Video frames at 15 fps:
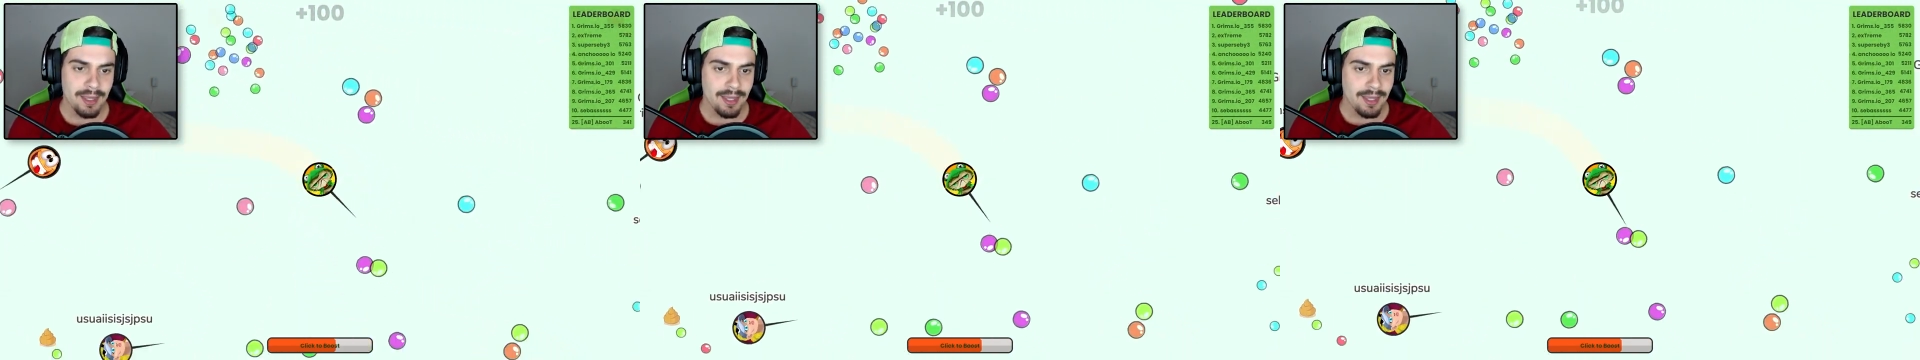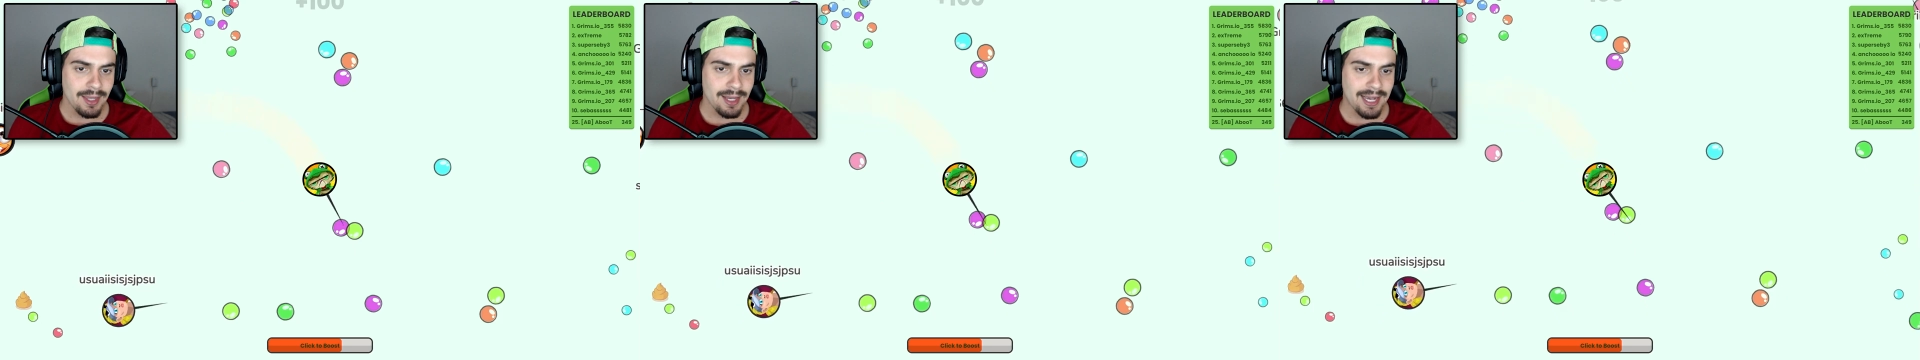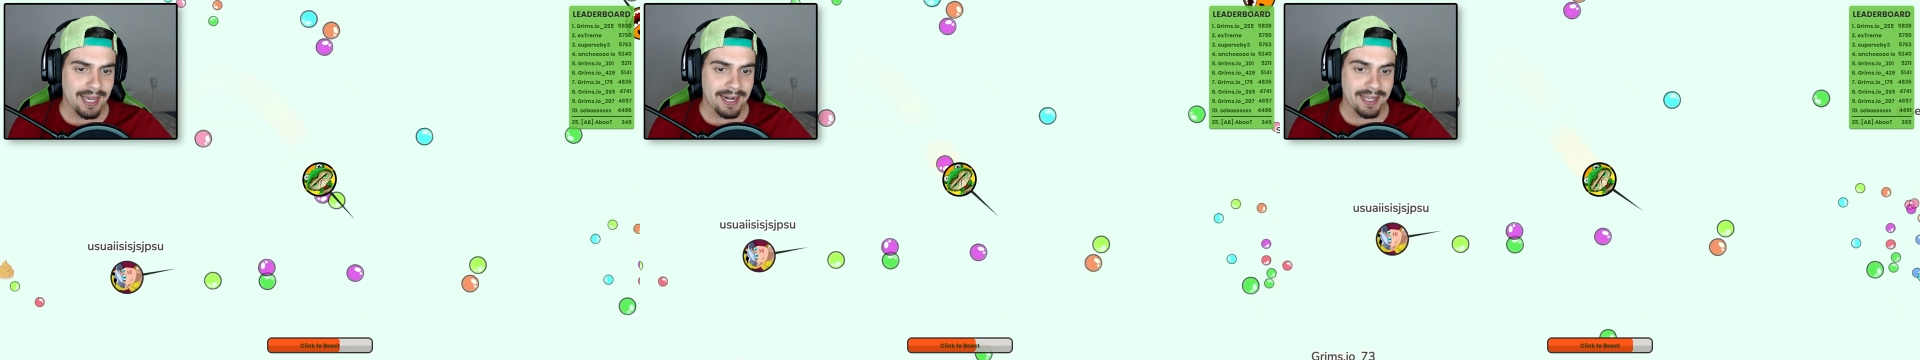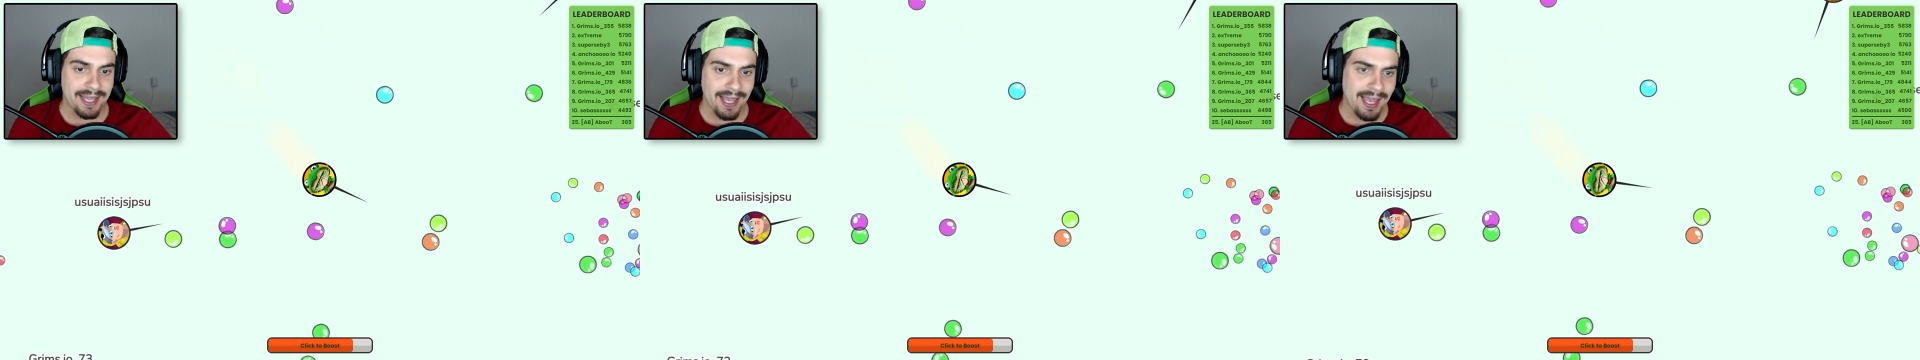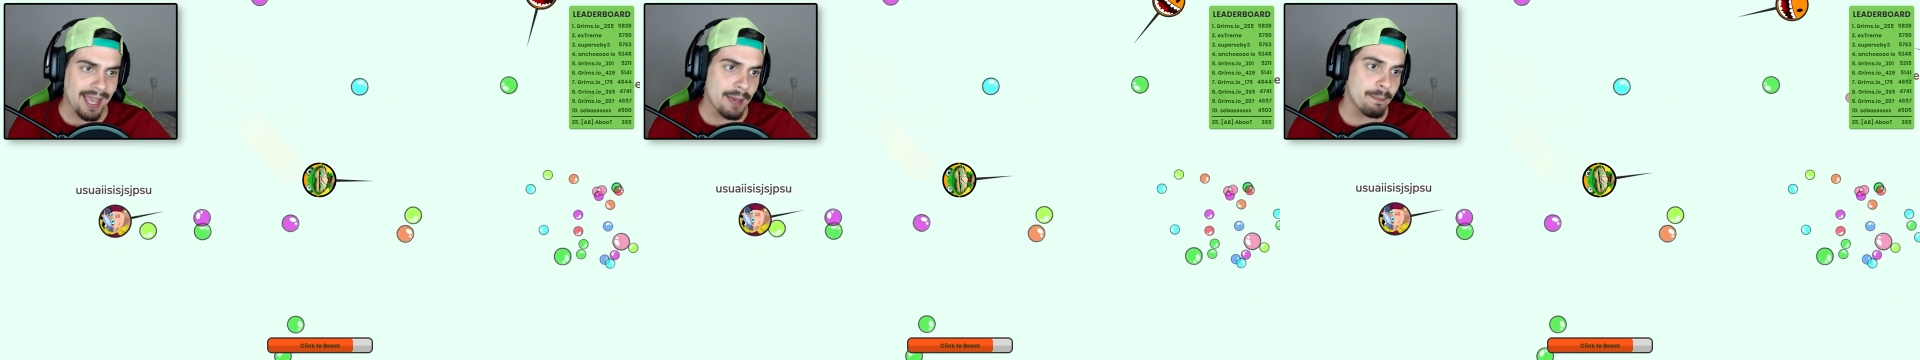E cara,
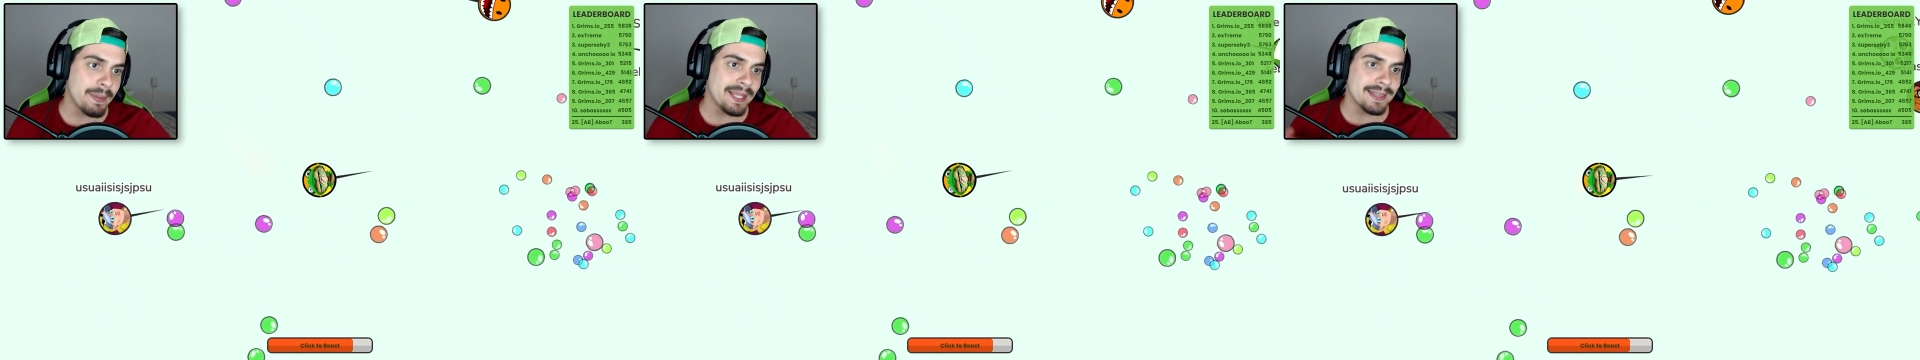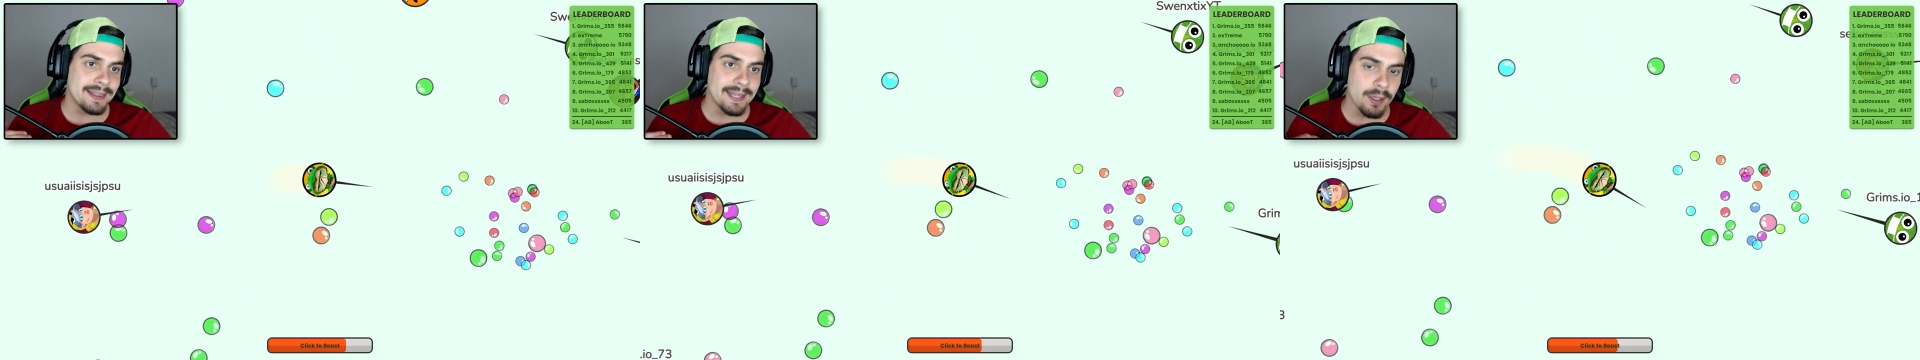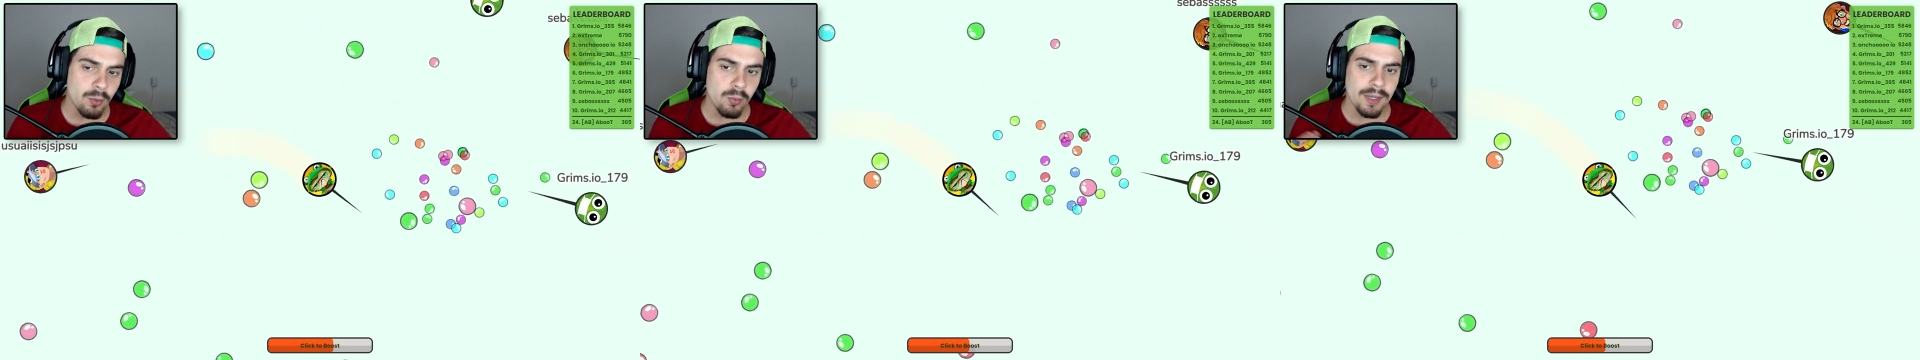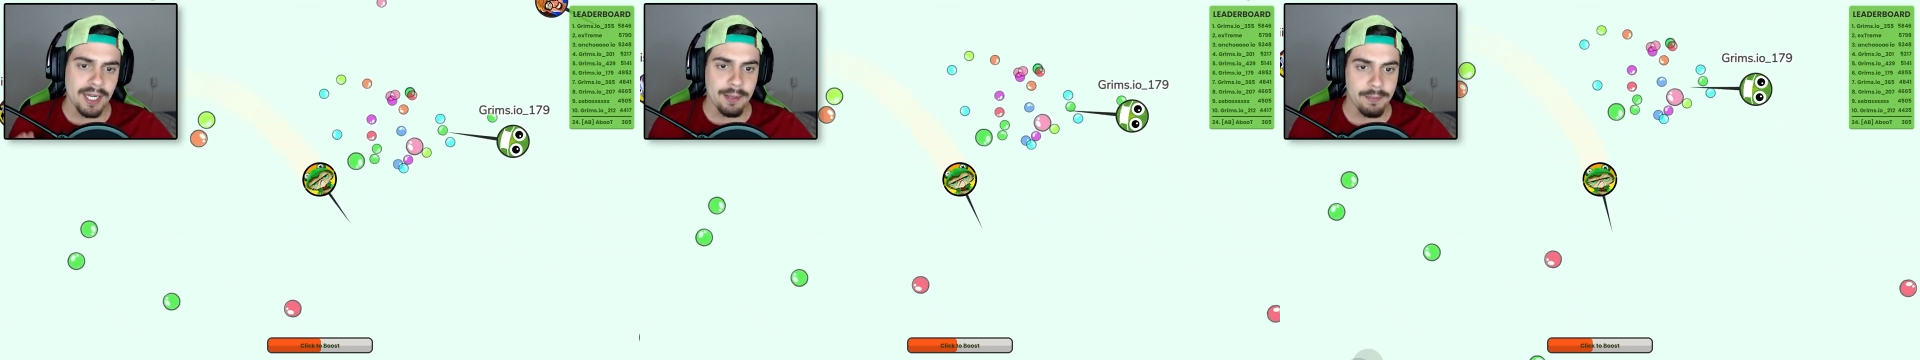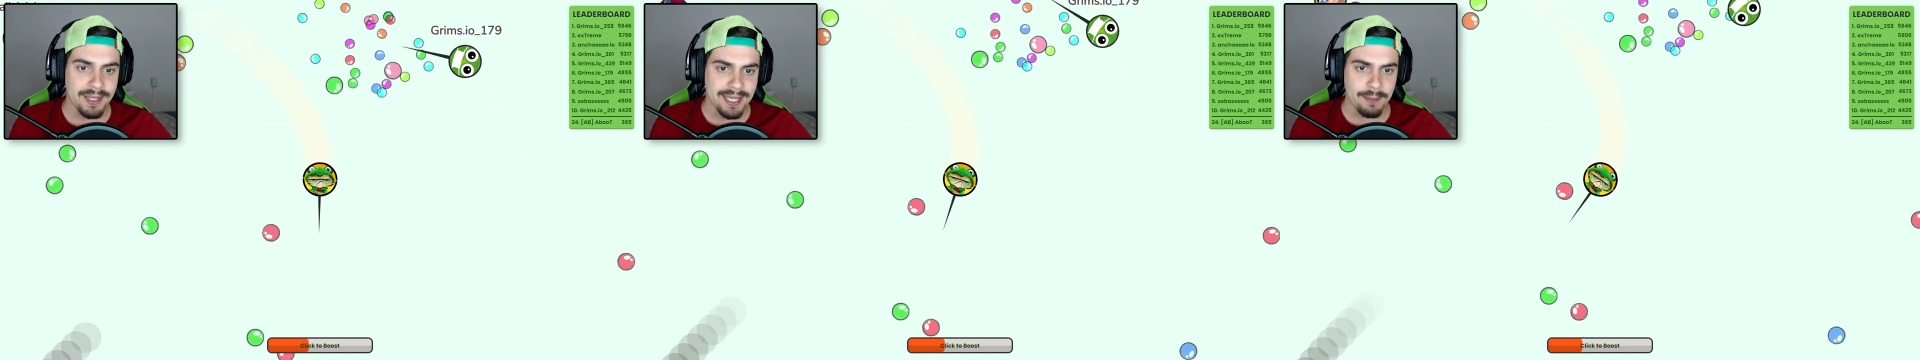quem é AB não
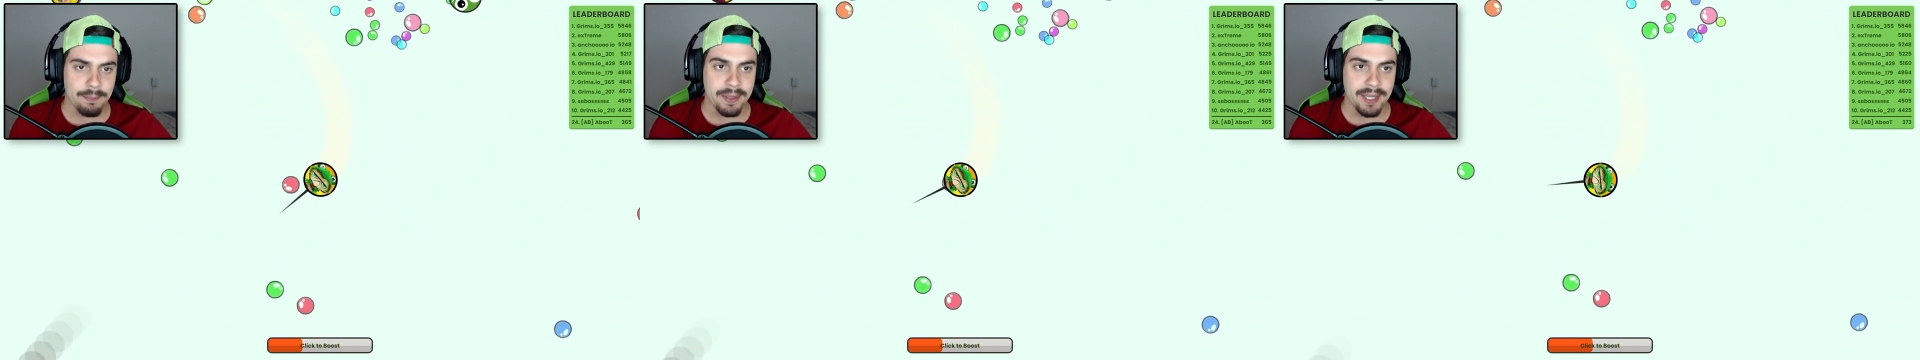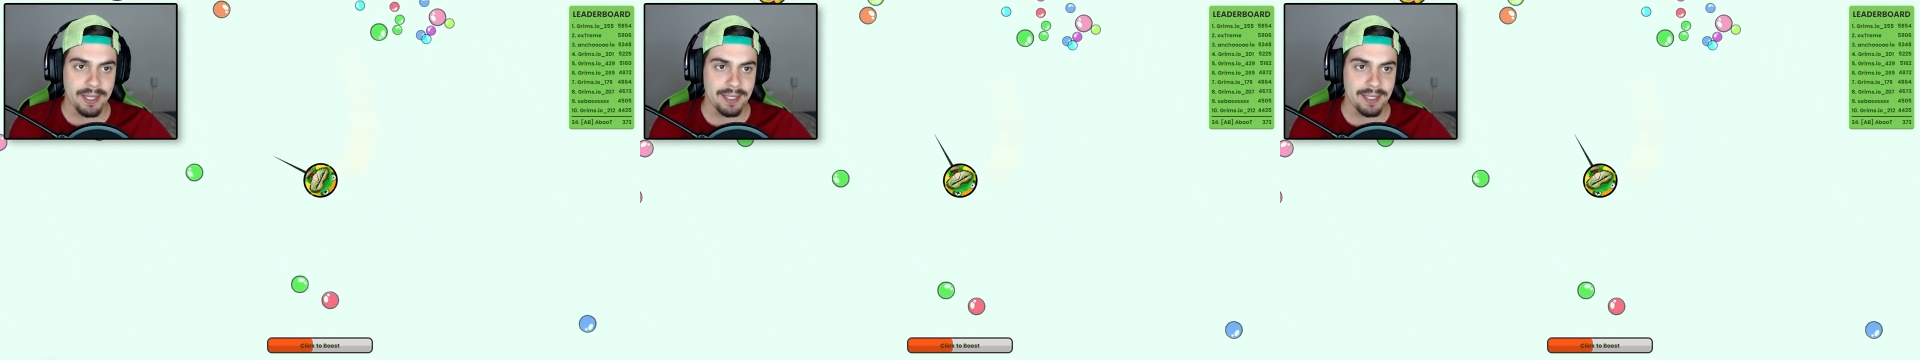elimina AB.